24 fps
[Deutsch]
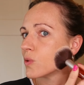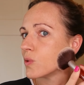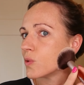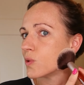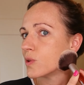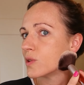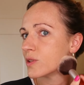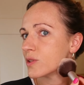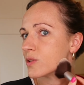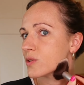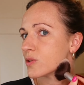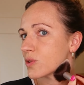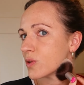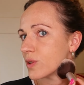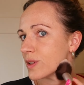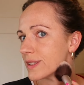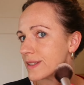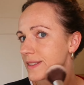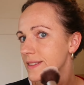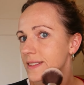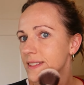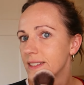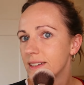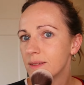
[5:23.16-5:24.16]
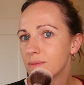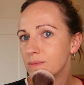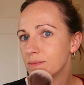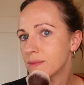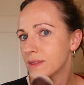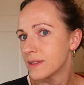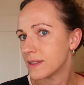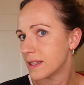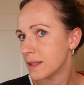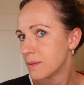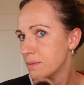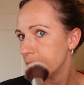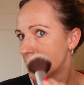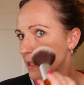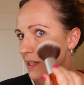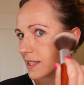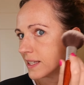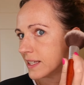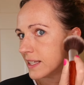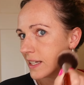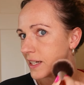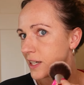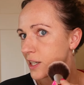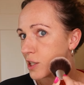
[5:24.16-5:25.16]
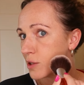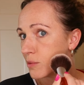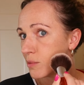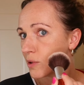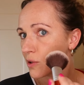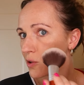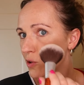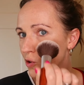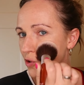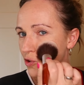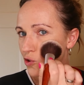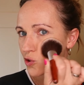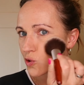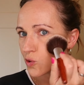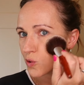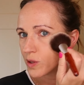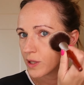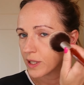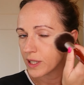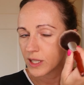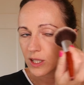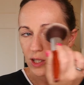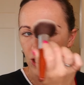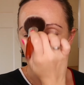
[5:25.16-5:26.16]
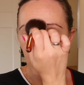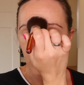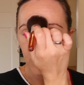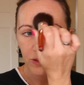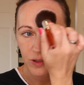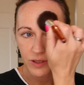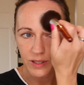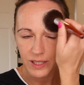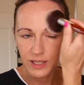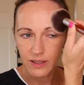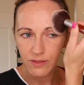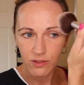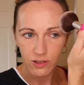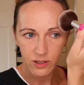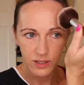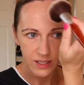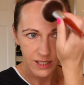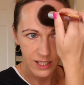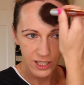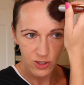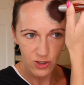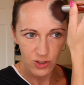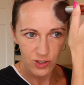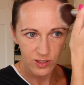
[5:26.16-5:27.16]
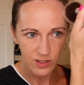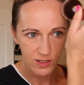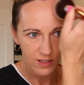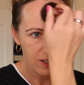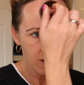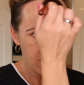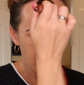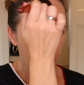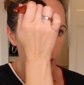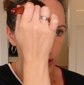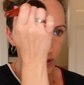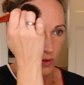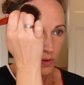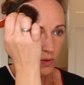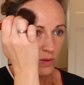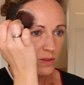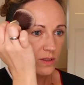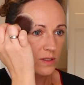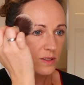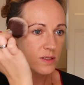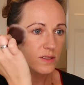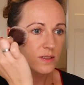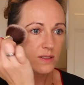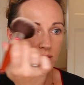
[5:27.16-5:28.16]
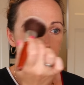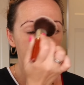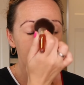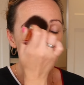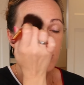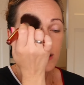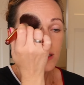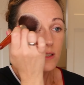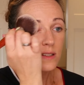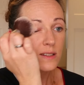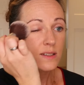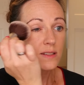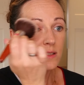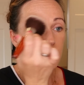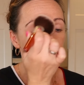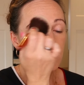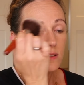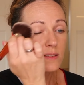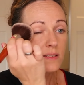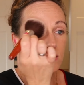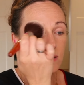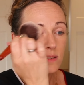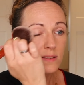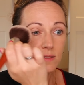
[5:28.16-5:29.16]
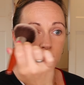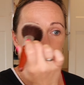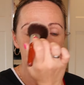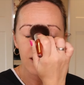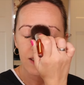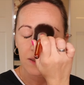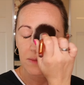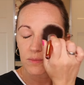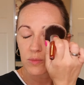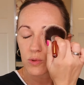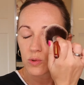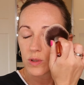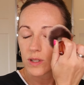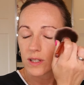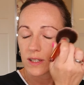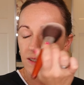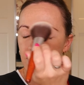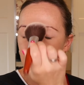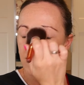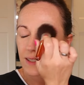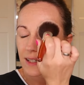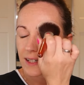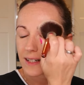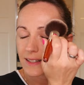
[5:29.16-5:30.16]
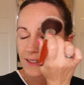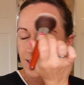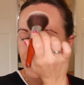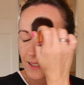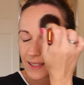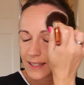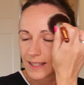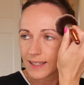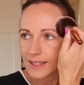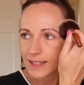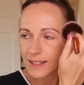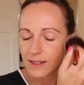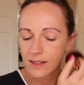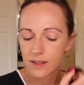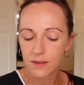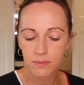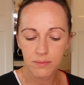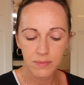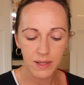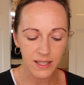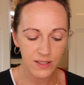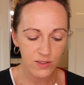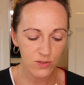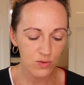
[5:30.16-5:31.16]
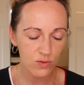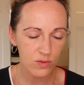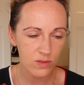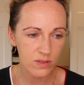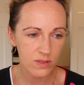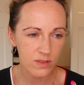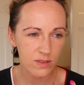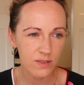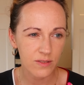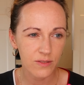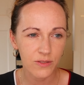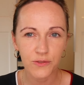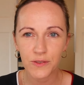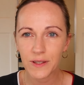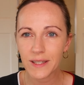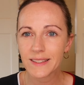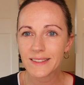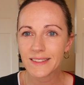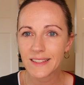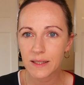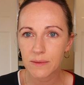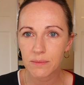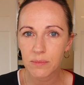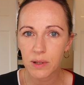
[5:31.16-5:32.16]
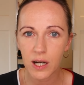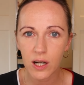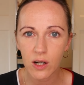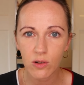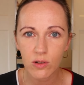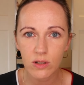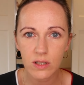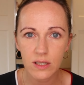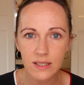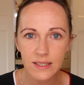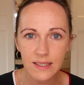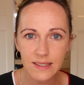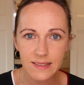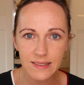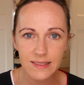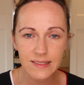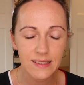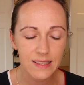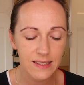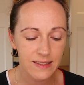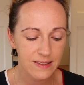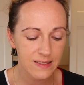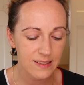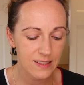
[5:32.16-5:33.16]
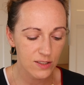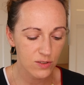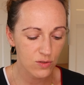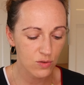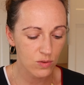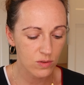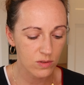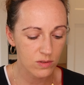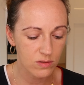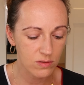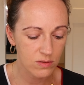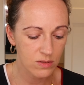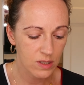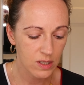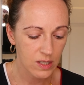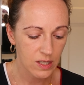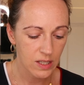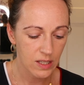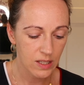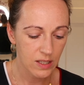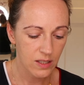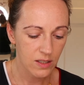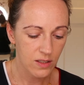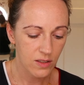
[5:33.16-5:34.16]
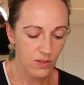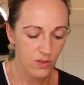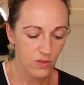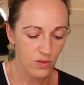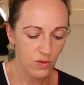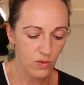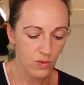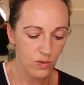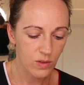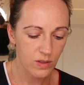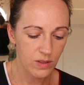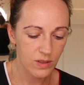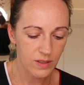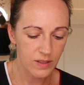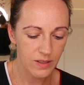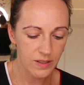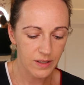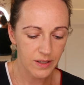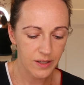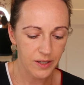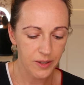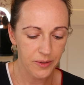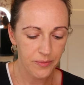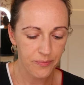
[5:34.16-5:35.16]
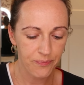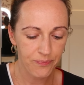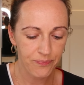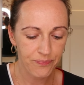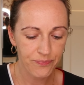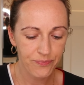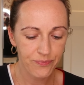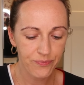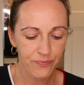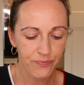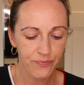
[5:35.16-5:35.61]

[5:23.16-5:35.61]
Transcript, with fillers: Und trotzdem sieht man hier immer noch schön den Glow von der Foundation und das Puder ist halt eher mehr so ein Fixing Powder. Das ist jetzt nicht so ein, so ein, ähm,